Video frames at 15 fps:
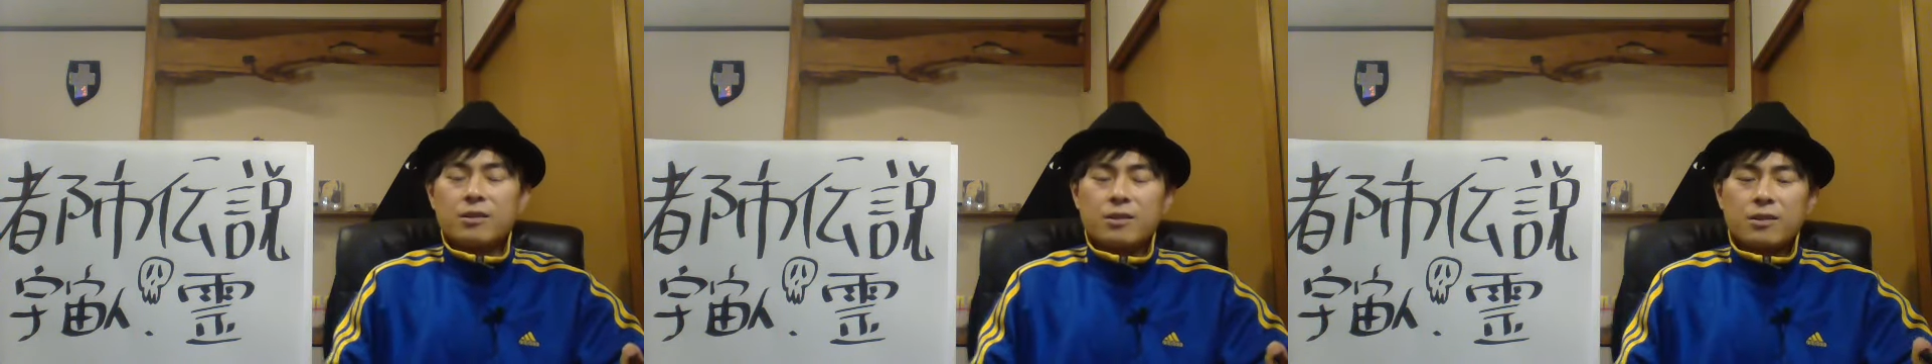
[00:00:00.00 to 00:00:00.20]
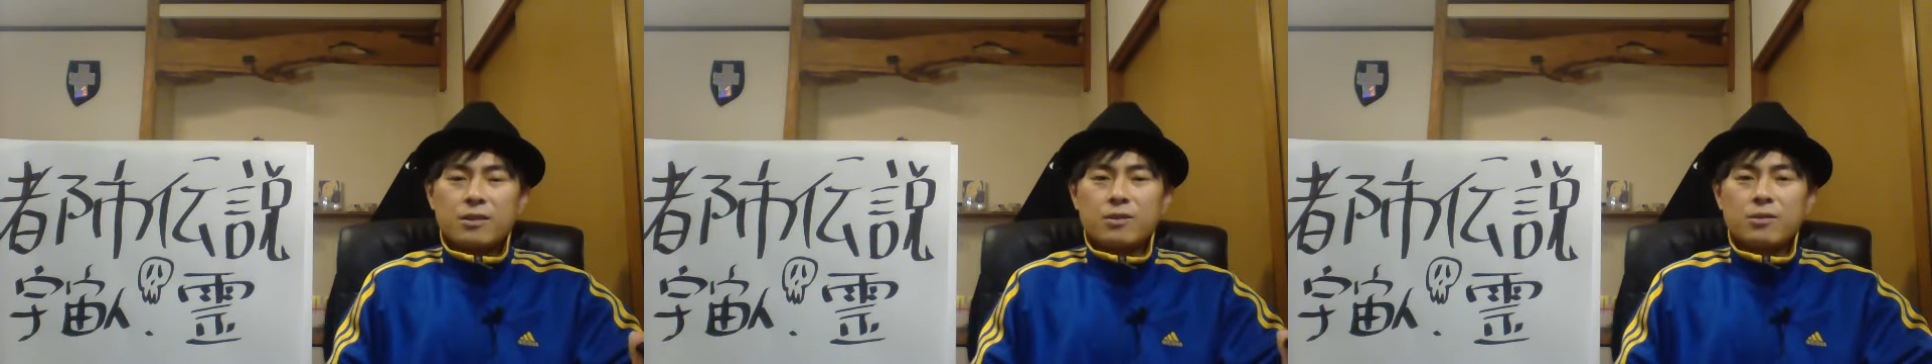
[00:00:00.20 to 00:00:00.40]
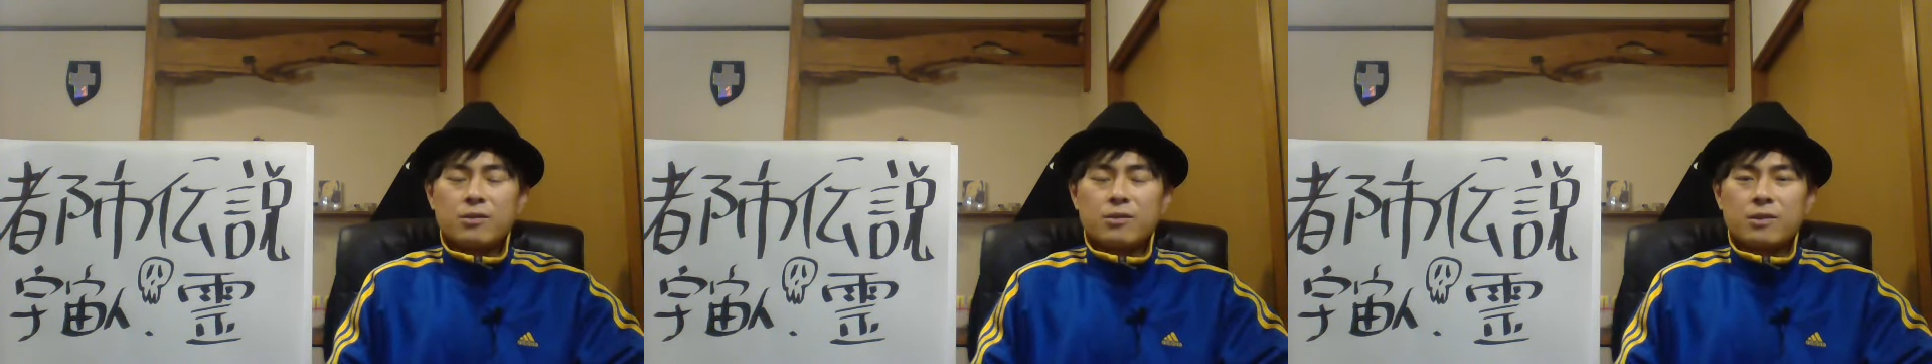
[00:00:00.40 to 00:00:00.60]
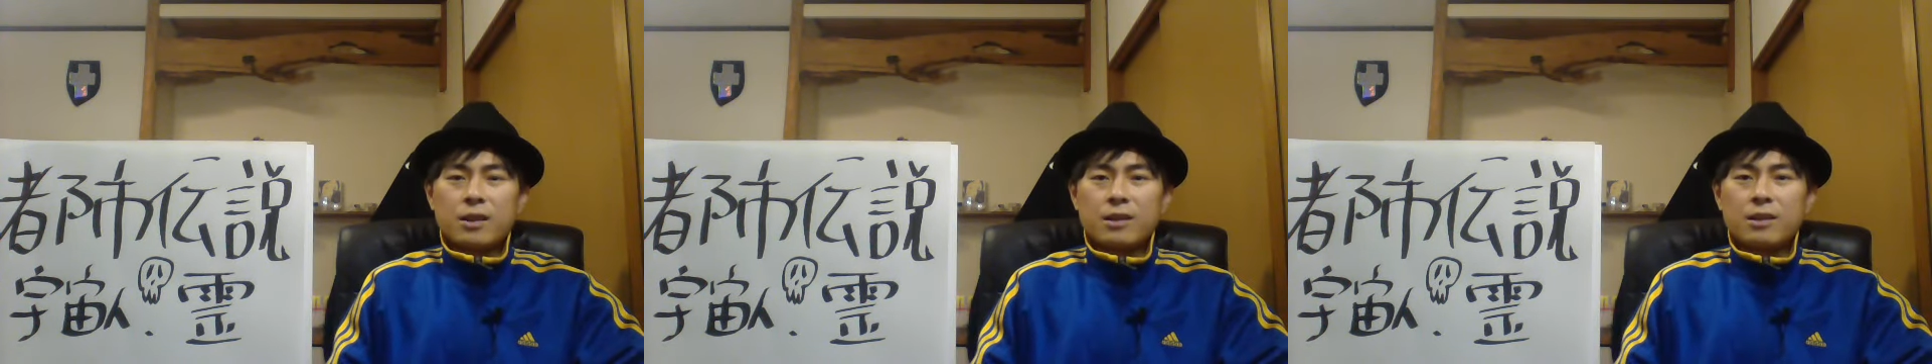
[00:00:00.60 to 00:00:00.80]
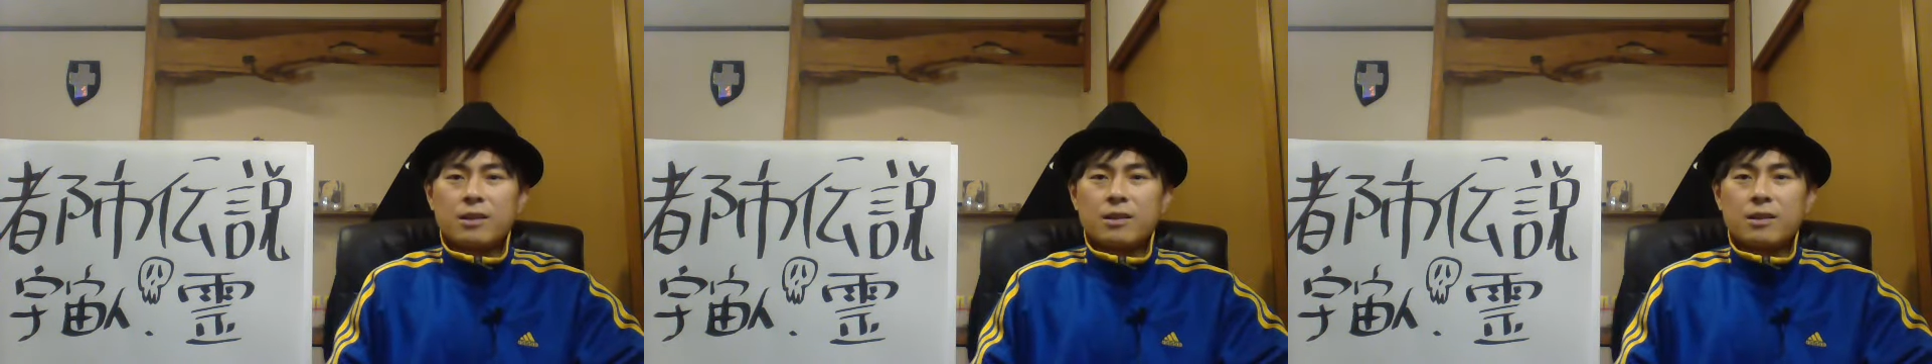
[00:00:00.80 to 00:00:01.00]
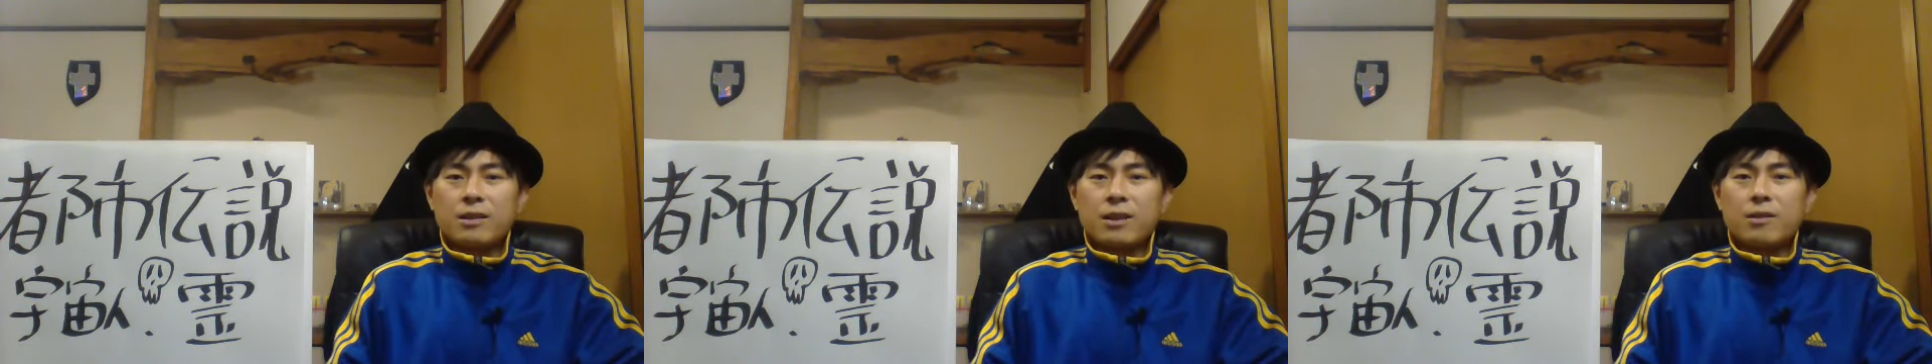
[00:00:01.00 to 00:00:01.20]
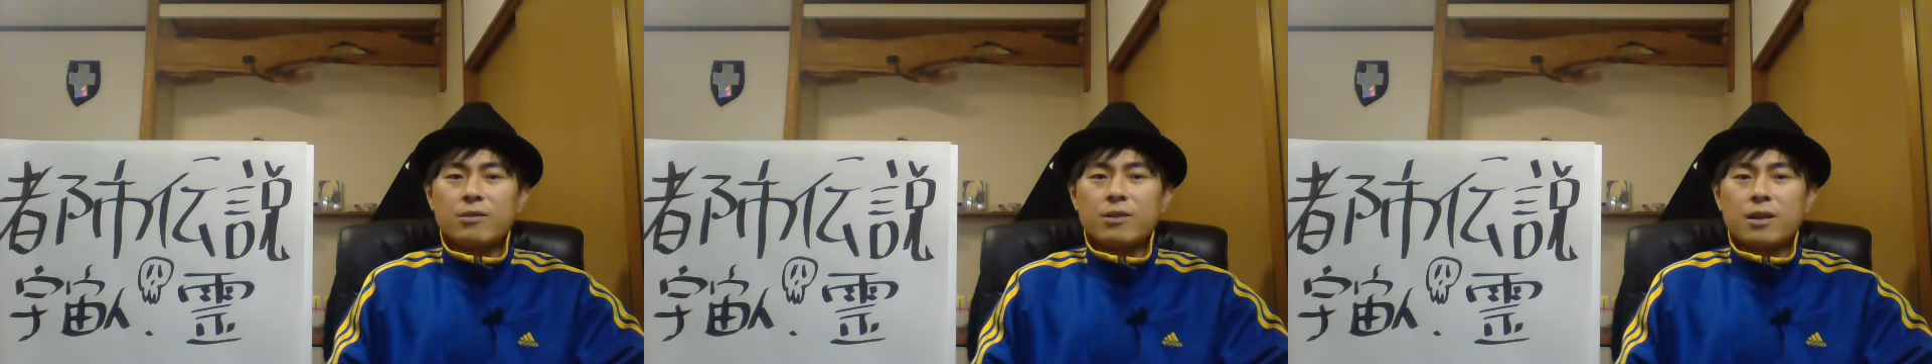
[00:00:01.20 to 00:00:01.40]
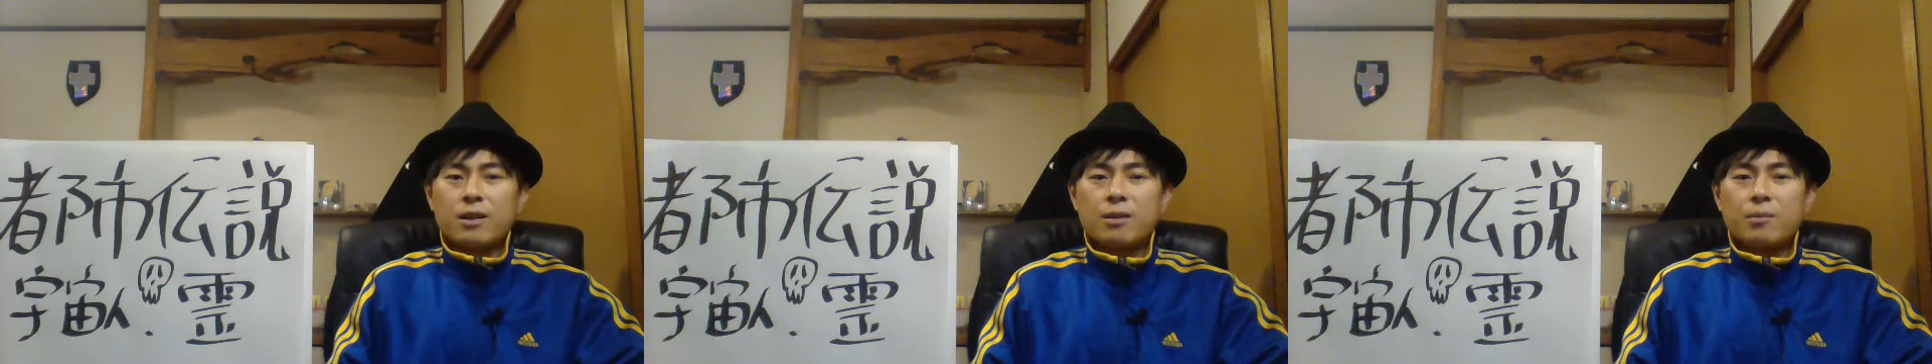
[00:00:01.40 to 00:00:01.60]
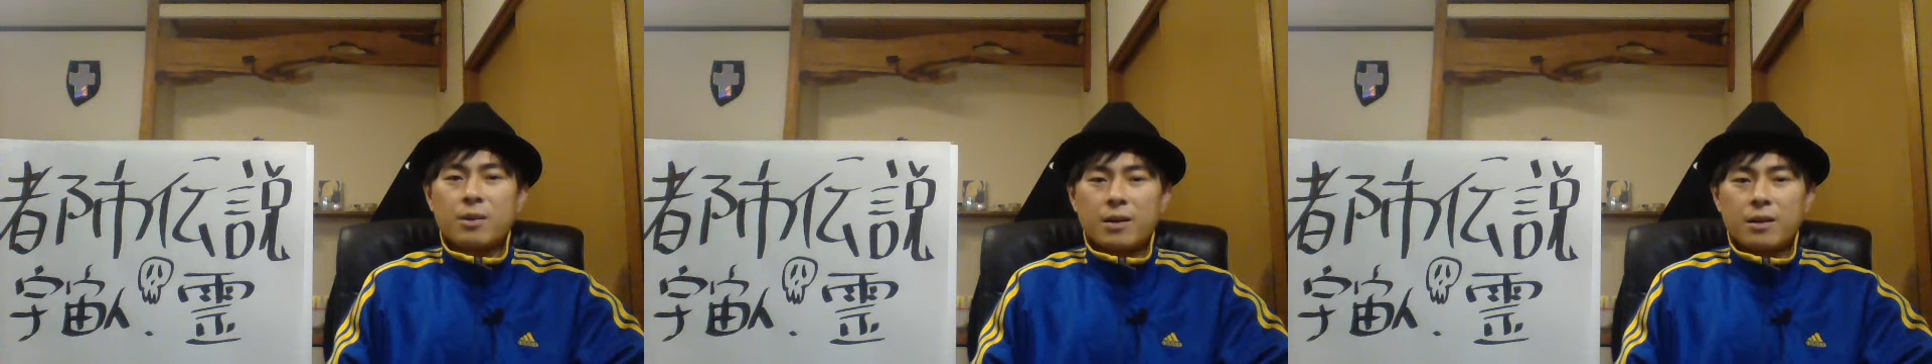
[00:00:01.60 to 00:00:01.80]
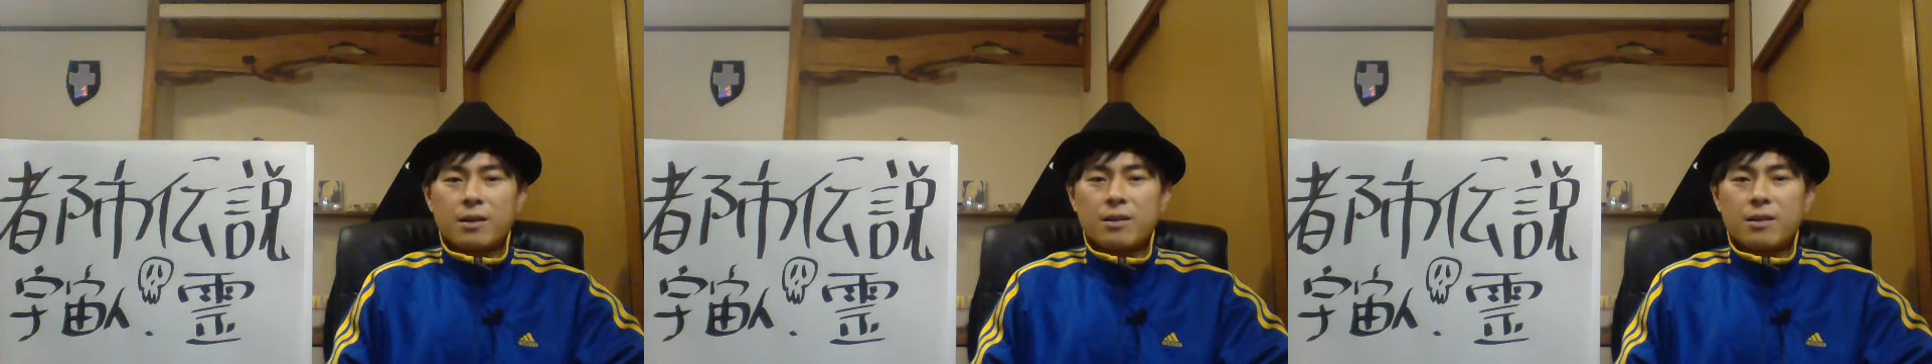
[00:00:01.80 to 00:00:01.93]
いうぐらいなのであれば